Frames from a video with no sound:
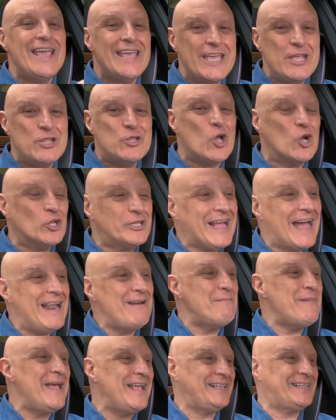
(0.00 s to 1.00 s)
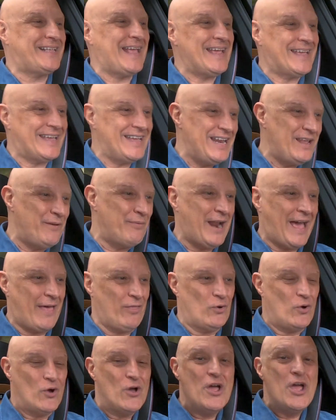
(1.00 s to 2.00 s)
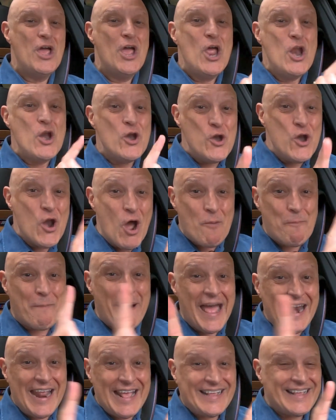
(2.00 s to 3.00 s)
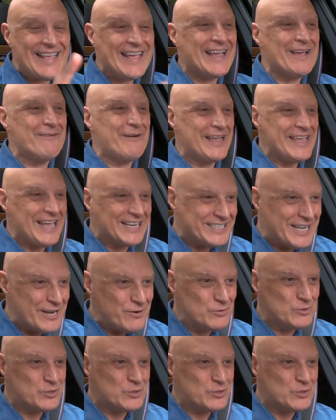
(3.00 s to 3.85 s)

y totalmente equilibrado. No parece que vayas en